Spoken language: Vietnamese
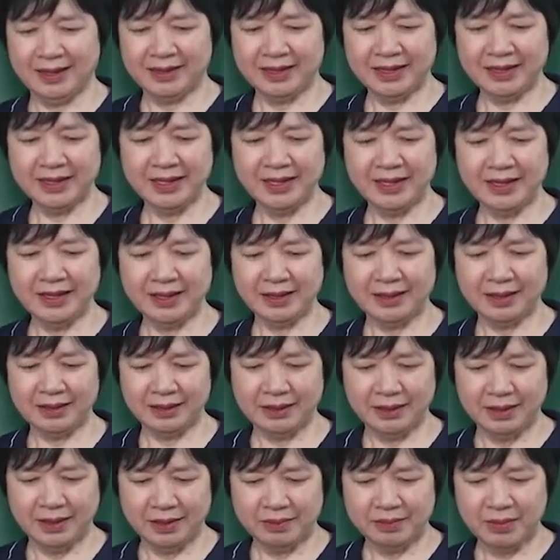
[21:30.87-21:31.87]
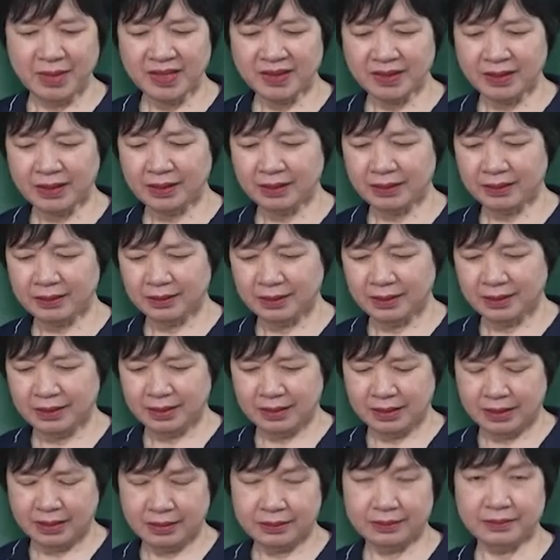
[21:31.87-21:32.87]
Thế thì bây giờ
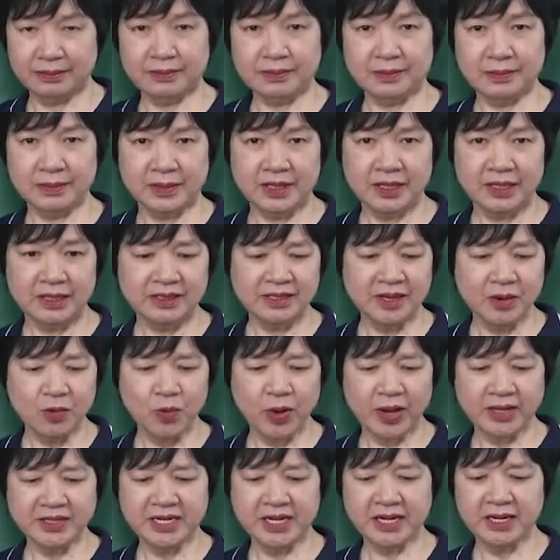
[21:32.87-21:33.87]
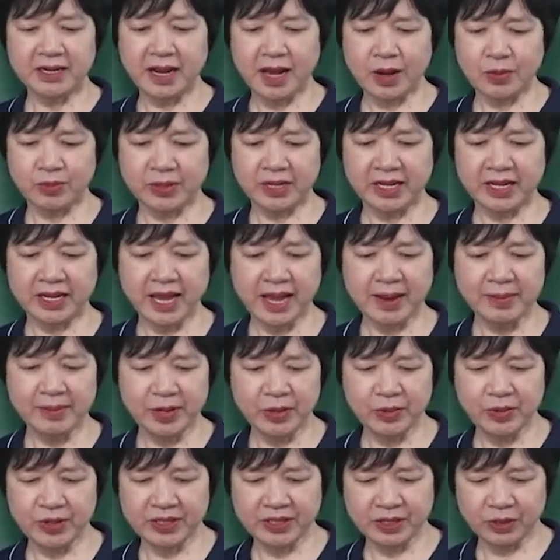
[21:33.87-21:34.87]
trong quá trình đọc thì các em
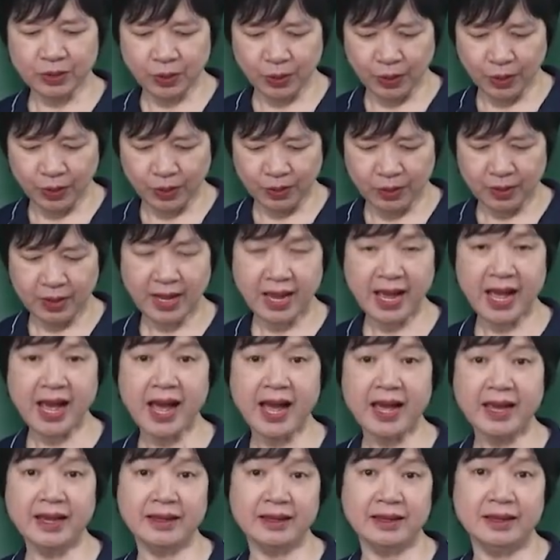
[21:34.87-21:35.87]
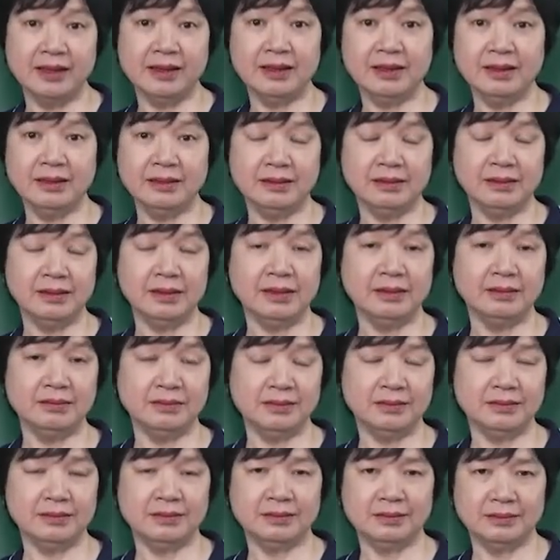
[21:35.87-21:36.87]
lưu ý cho cô hai cái
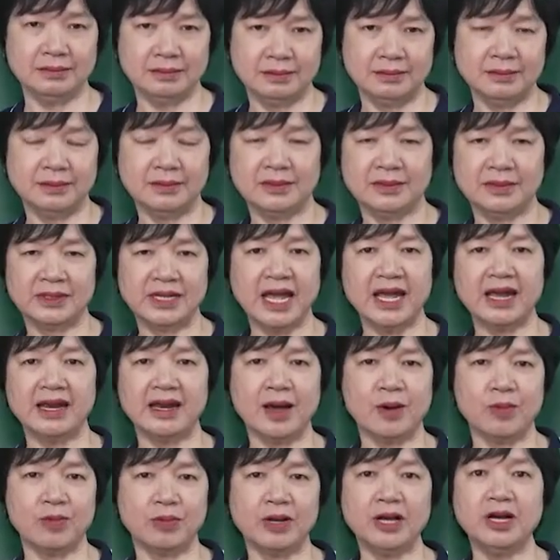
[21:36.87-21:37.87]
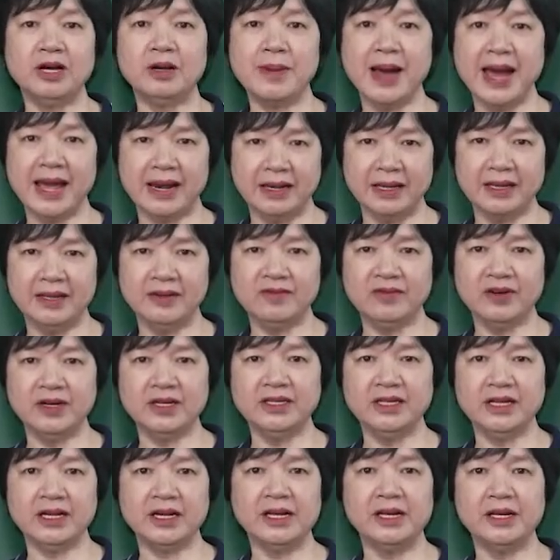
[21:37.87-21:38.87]
thẻ đọc cơ bản ấy
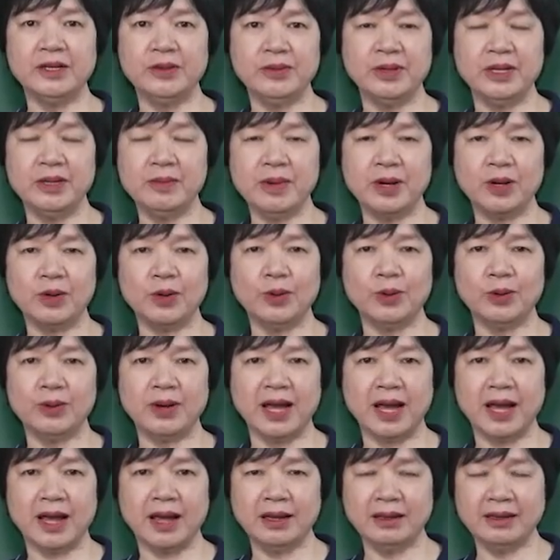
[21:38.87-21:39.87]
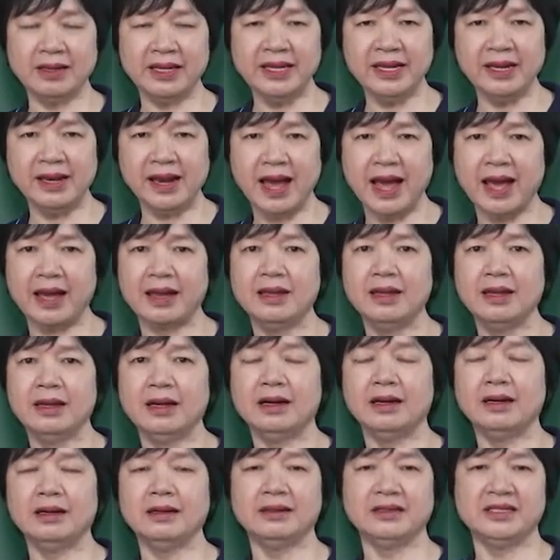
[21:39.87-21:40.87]
với những cái lưu ý mà cô đã ghi lại
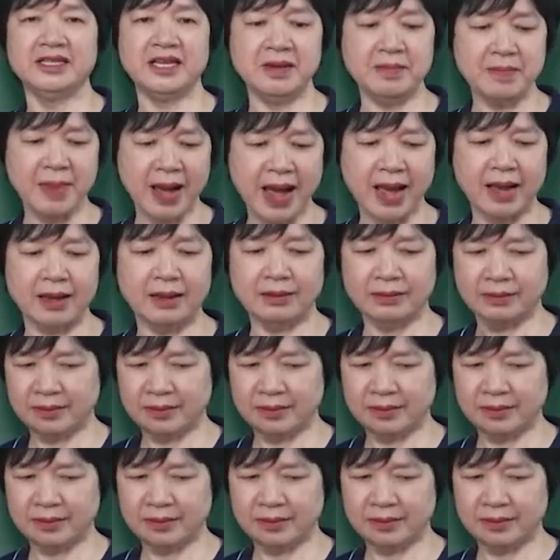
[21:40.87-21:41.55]
ở trên bảng.